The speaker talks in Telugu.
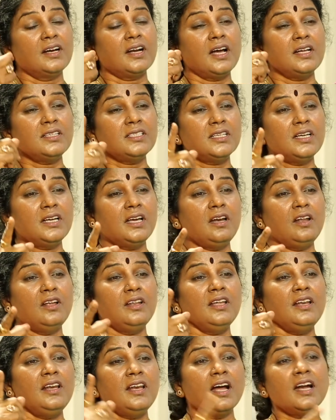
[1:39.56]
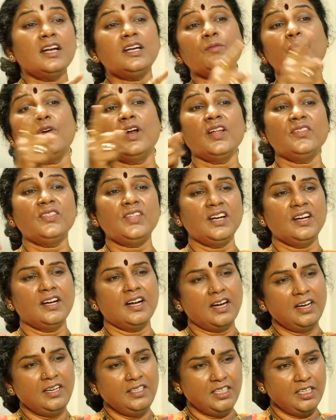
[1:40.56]
రాజకీయాలు ఇలాంటి వాళ్ళందరికీ
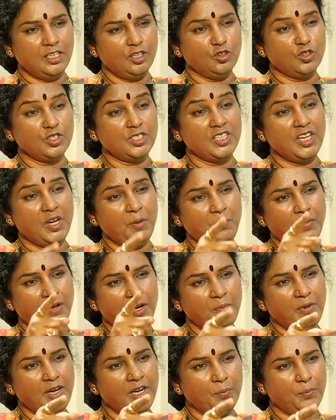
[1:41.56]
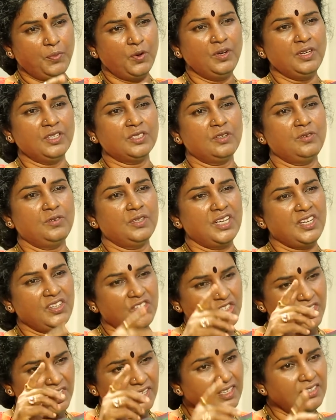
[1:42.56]
గాలి చేయడం కోసం నేను పర్మనెంట్ పాలిటిక్స్లో
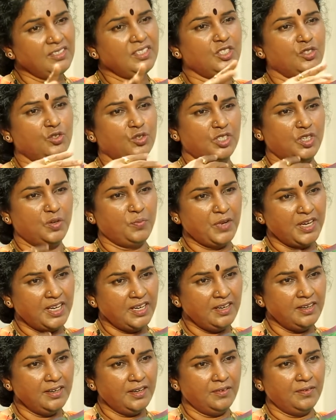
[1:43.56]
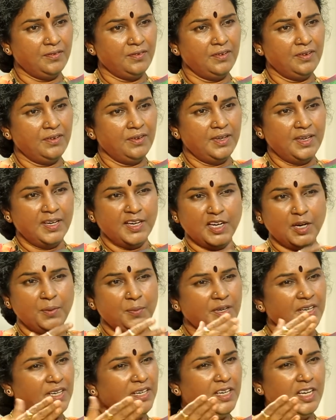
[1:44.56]
ఉంటాను ఛాలెంజ్ చేసి వచ్చిన మహిళ నేను
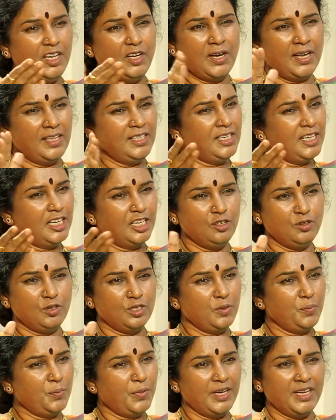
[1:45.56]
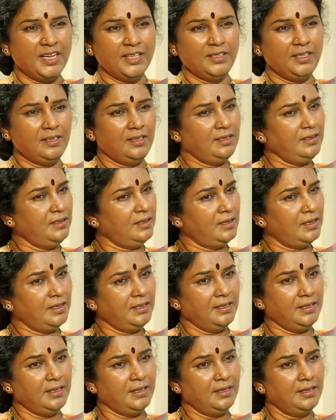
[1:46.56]
కాబట్టి నేను అధికారం కోసం పరిగెత్తేదాన్ని
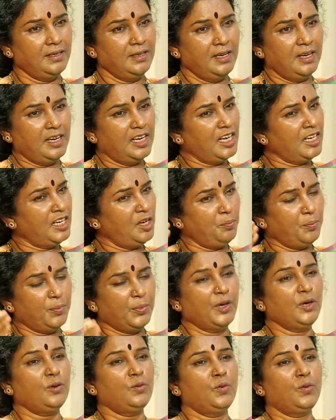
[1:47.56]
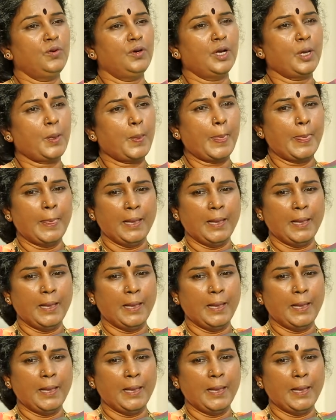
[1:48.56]
కాదండి నాకు ఇప్పటికి కూడా